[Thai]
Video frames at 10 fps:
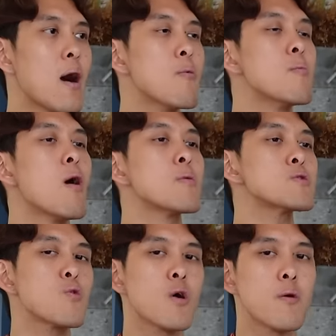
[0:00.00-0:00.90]
เอามุมมอง
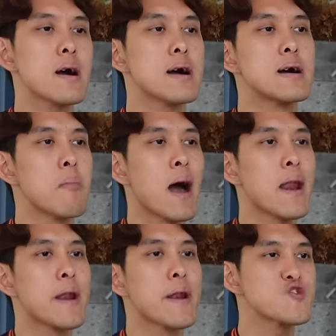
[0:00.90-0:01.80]
พี่ตู่ก่อนว่า มั
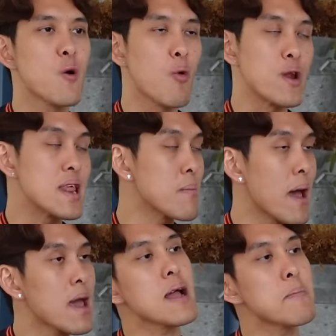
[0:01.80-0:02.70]
นส่งผลดีไหม
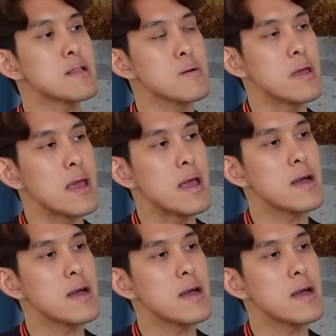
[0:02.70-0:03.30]
ถ้ามันจะมี